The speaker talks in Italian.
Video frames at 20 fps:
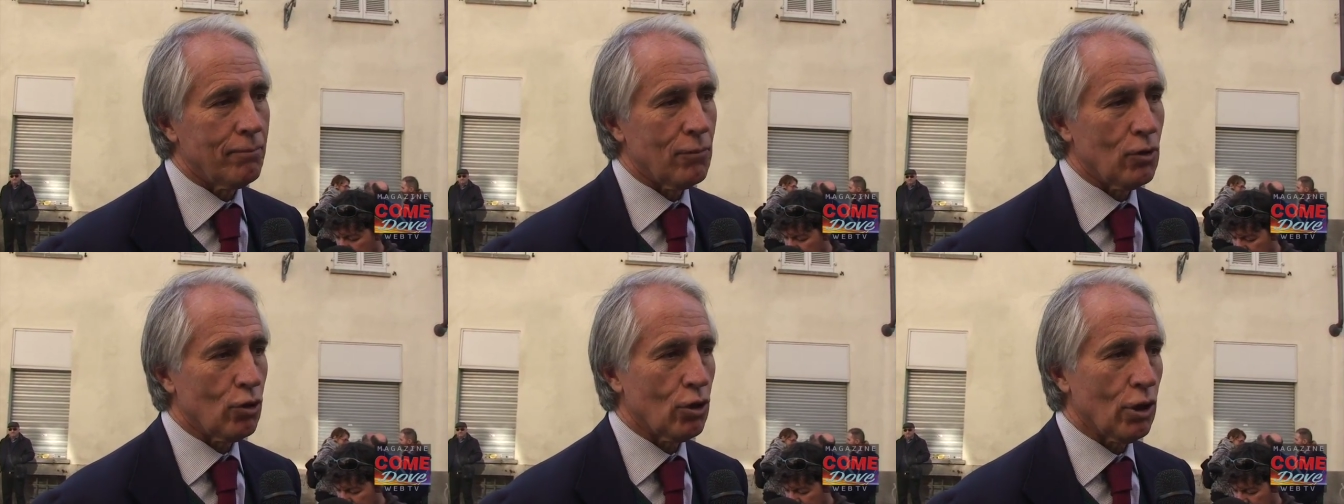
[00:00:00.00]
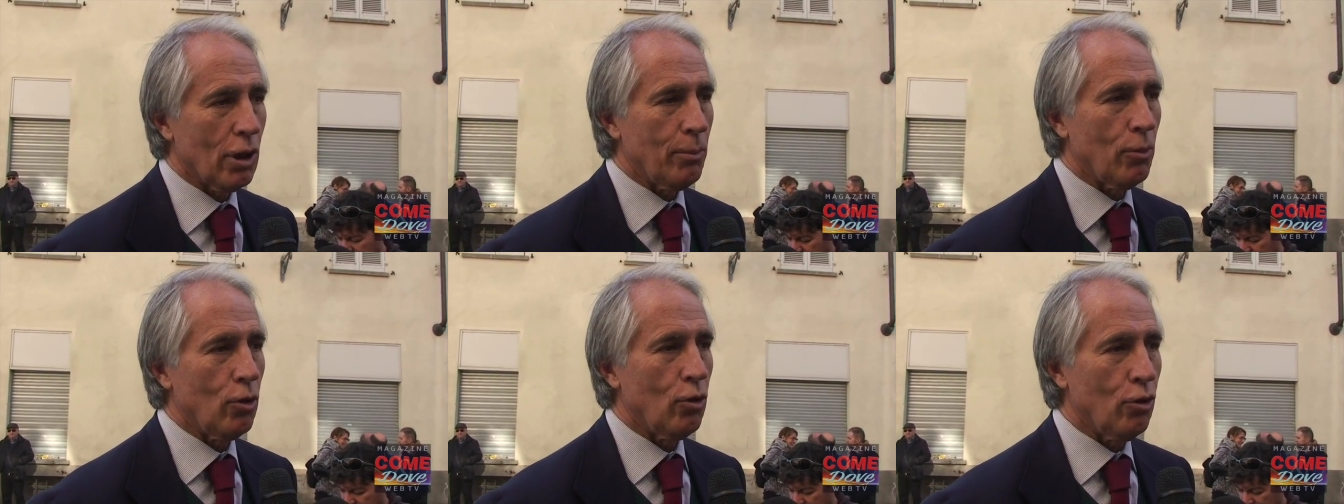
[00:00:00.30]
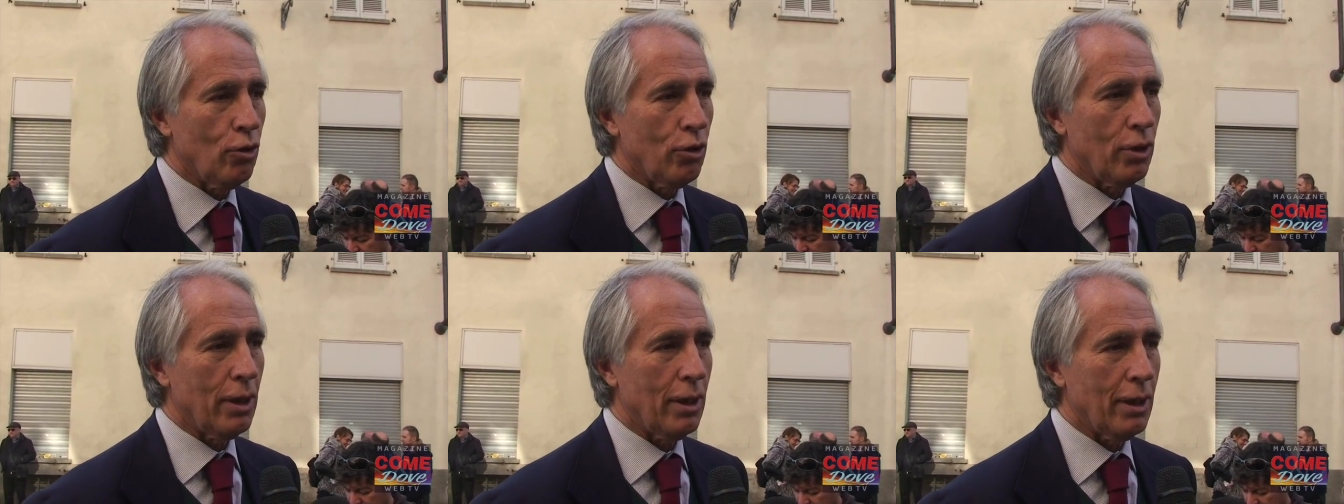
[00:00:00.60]

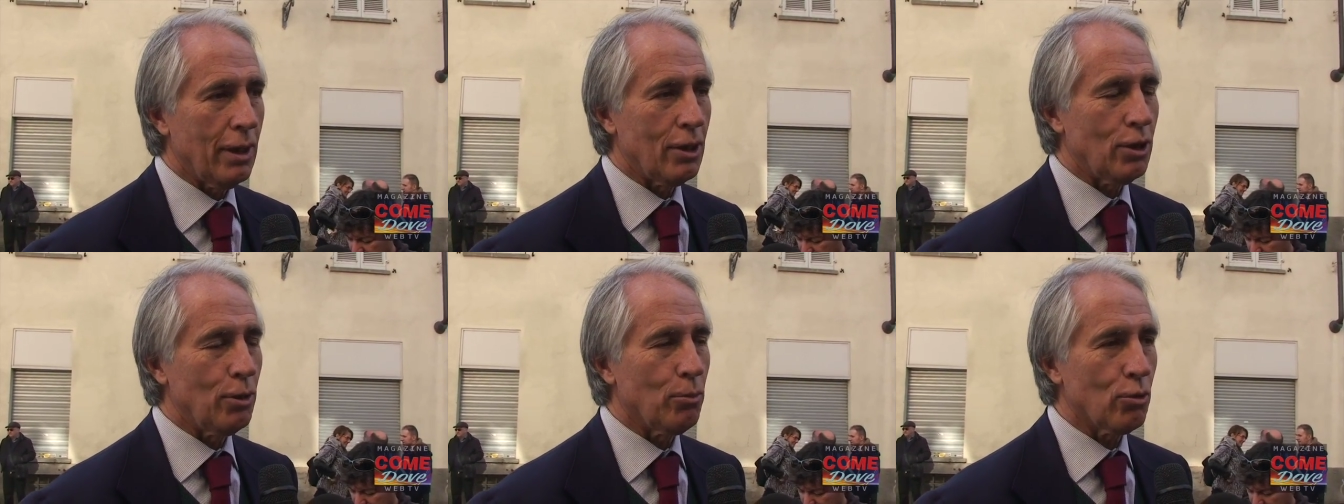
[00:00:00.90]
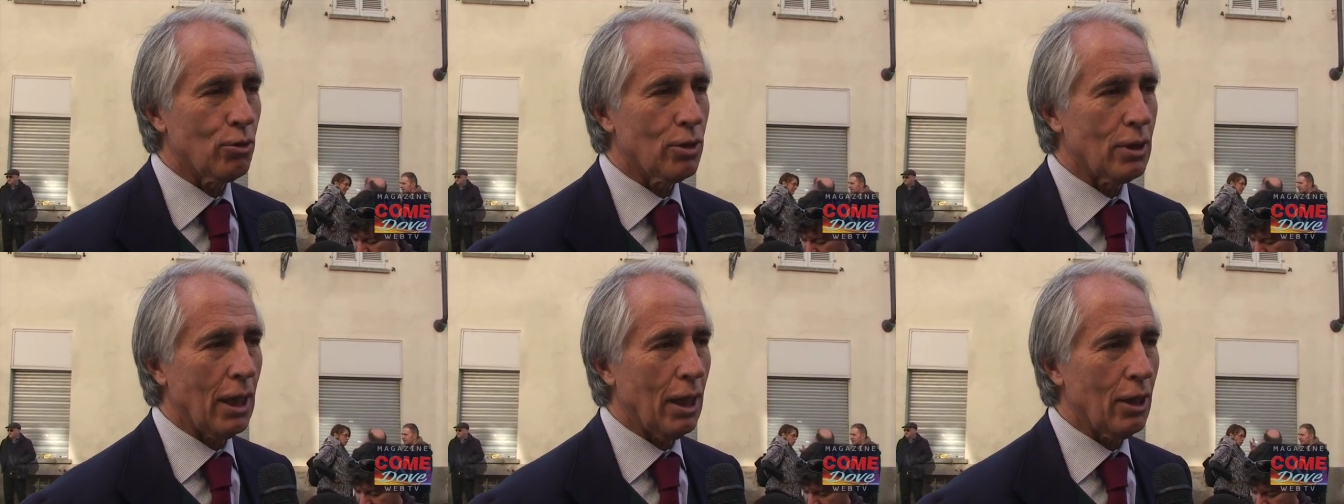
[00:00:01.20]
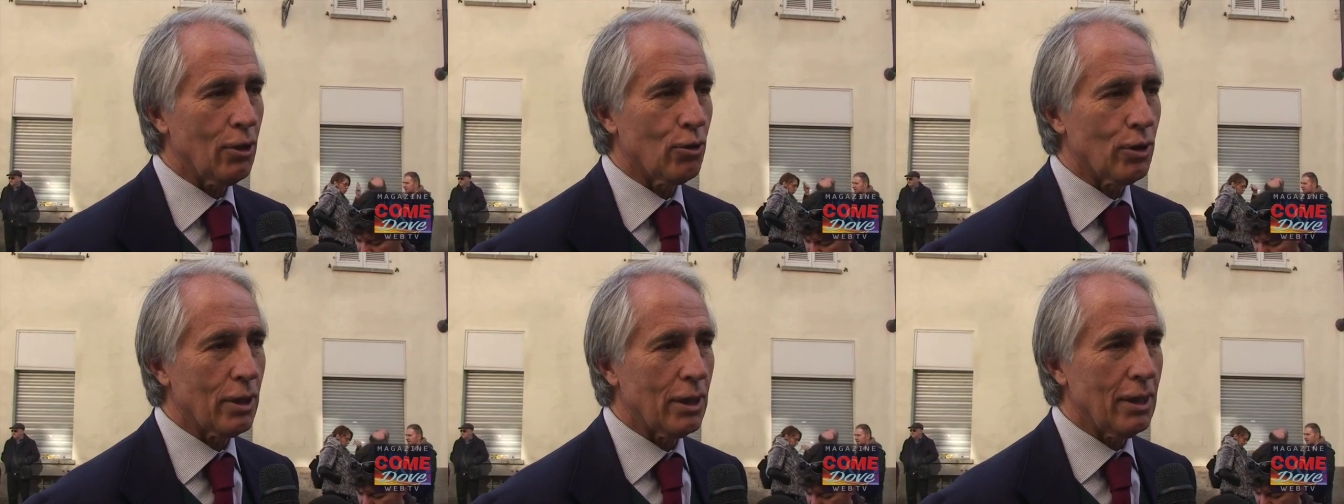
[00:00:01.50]
diciamo, è
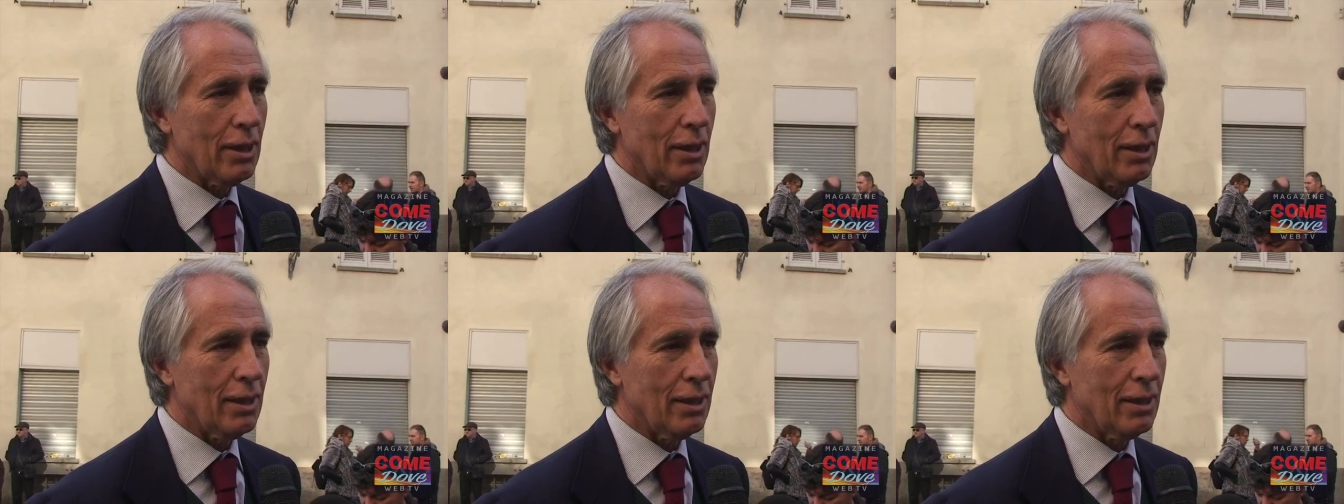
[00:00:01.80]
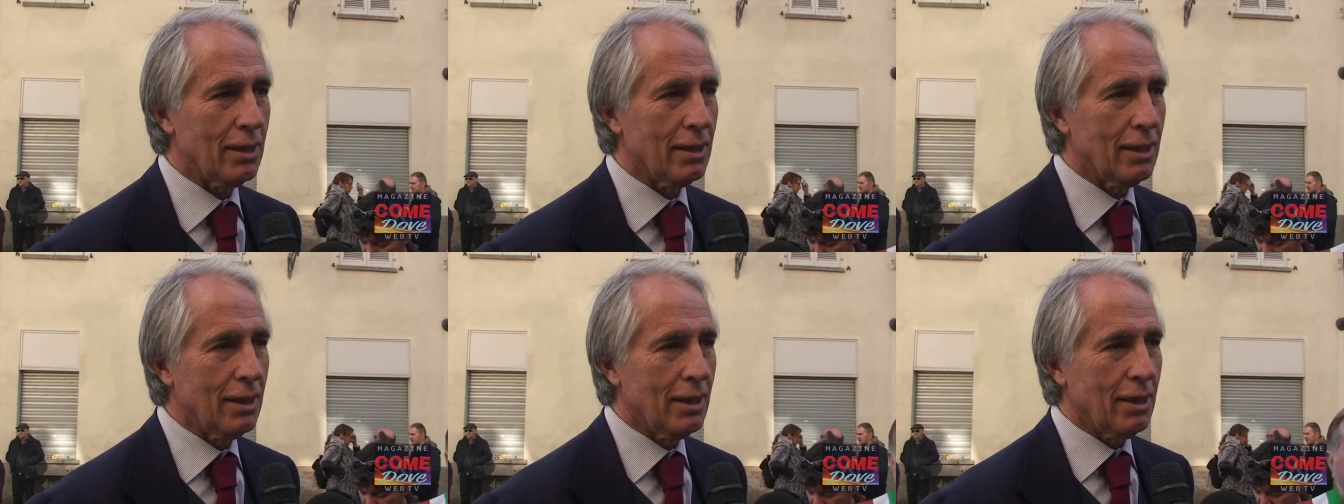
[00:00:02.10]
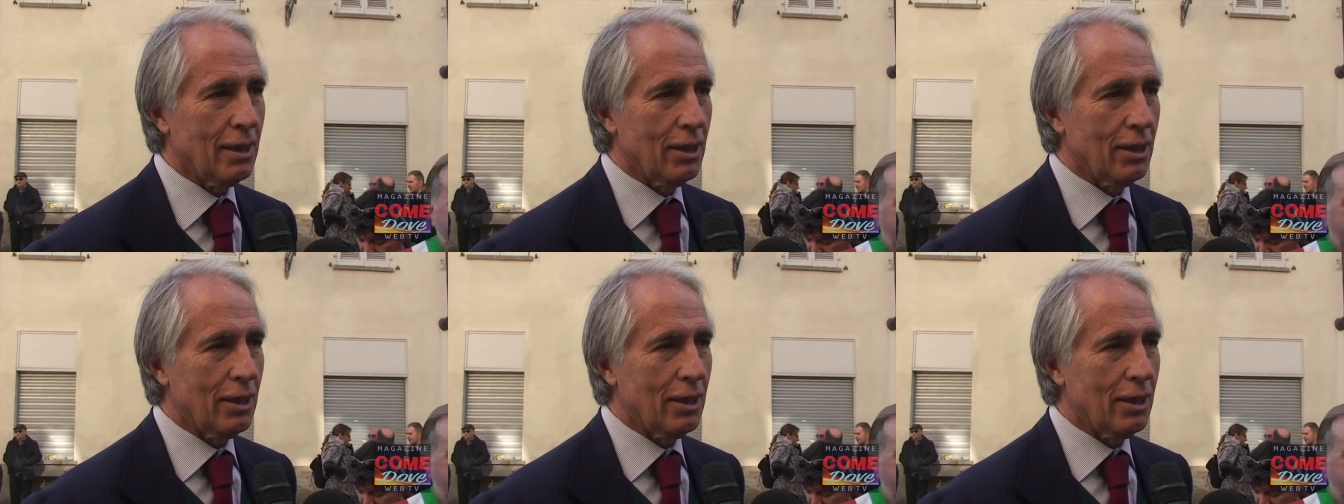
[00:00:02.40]
dimostrato che